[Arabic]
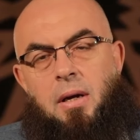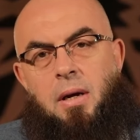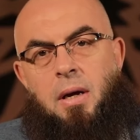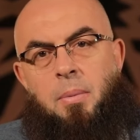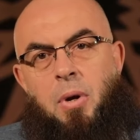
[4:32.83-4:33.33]

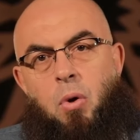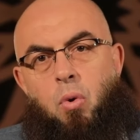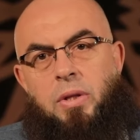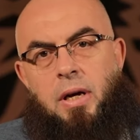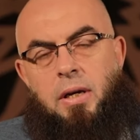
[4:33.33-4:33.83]
آه،
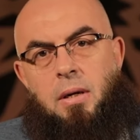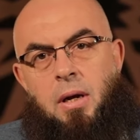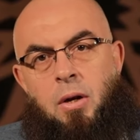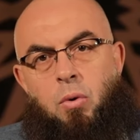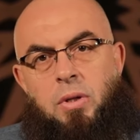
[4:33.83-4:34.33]
بالجدري
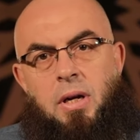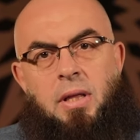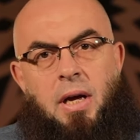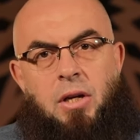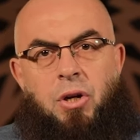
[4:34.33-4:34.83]
الجدري
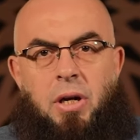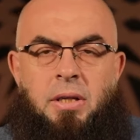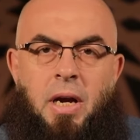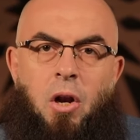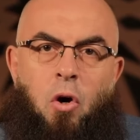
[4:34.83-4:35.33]
ده شيء
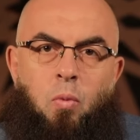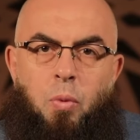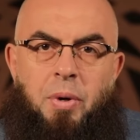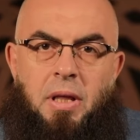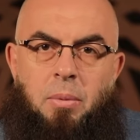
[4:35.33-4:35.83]
زي
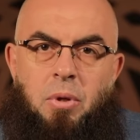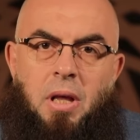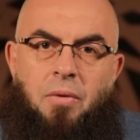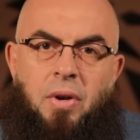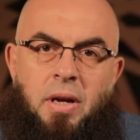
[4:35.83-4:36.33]
الحبوب كده
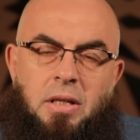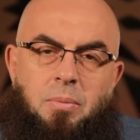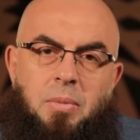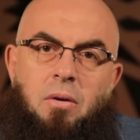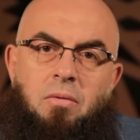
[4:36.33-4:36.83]
بتطلع في الجسم